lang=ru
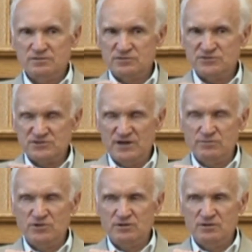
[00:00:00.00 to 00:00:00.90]
с
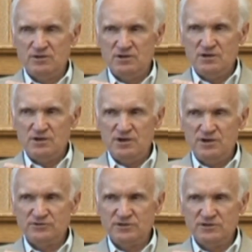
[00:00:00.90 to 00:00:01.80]
нами,
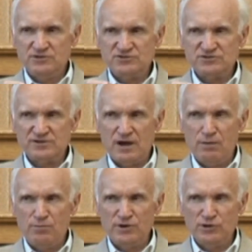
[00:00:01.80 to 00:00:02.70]
это есть
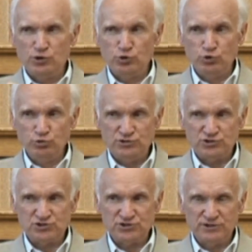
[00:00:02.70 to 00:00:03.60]
самое
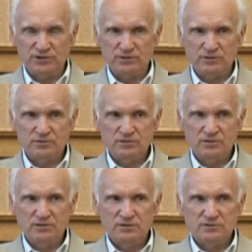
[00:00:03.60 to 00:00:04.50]
лучшее –
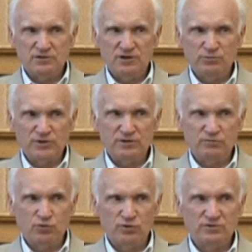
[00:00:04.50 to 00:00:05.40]
для
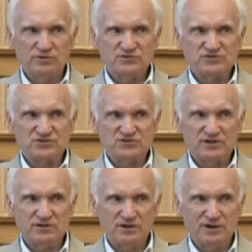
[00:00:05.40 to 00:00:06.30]
моего
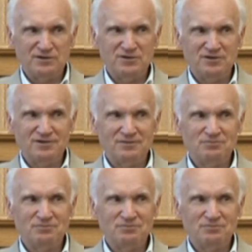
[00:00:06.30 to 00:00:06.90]
состояния.